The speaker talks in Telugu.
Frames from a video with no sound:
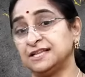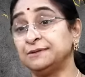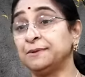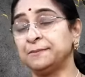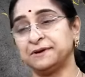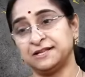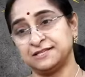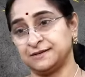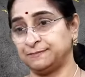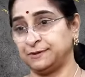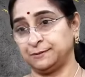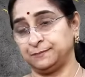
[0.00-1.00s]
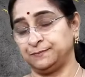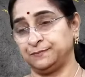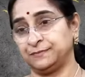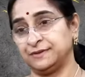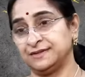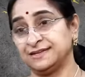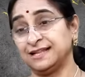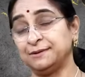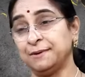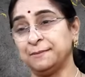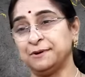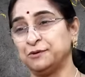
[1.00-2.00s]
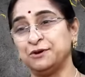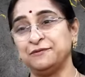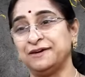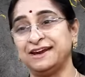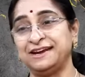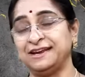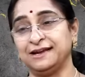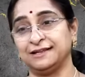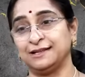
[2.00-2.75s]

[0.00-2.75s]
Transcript: చందమామ కథ చెప్తా చందమామలో కొన్ని వెరైటీ